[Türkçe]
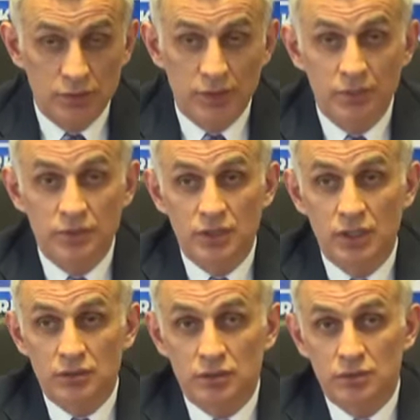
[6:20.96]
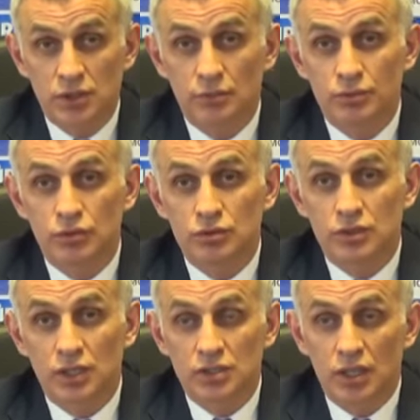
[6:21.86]
Bizim elimizden
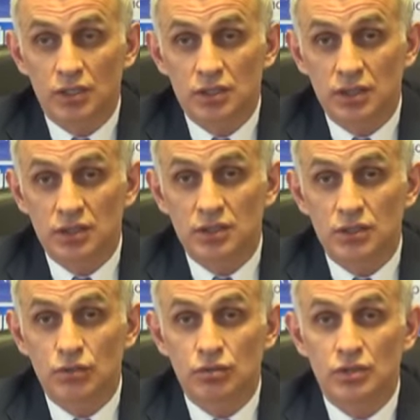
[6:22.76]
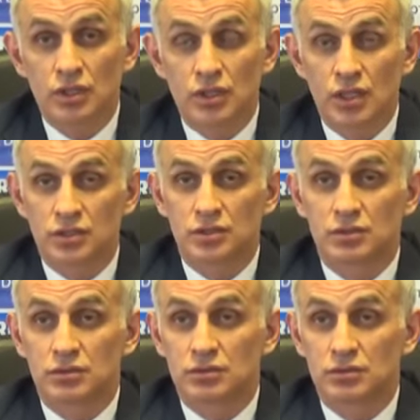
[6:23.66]
şampiyonlukları çaldıkları sene oyunculara kaçtık.
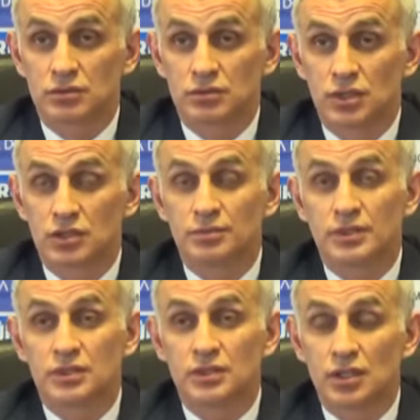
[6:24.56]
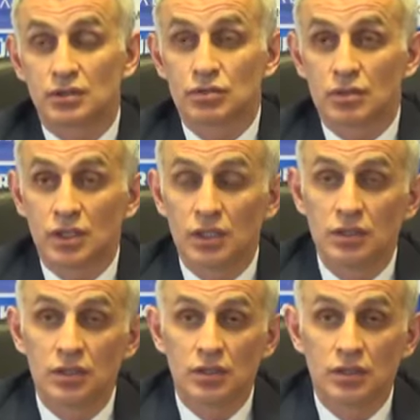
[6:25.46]
Kaçıp gittikten sonra
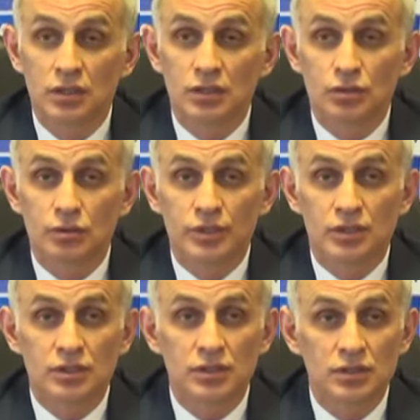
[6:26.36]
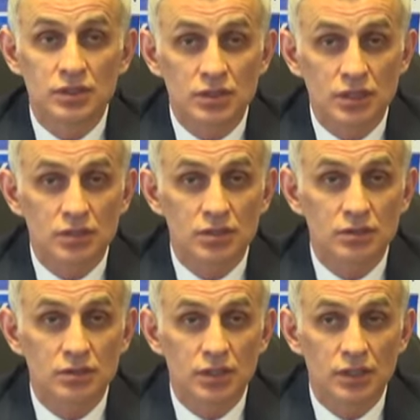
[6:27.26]
ekonomik sıkıntı
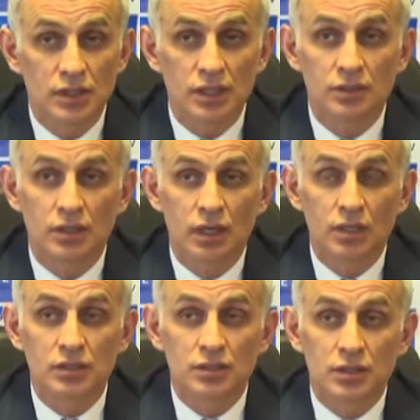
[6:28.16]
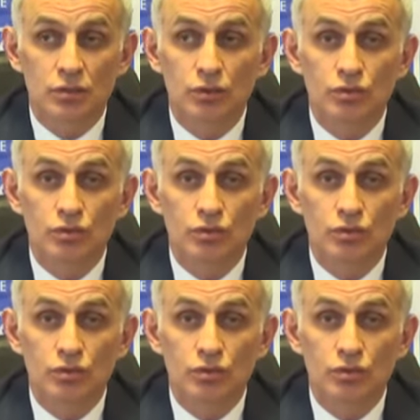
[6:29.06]
içerisindeyken aldıkları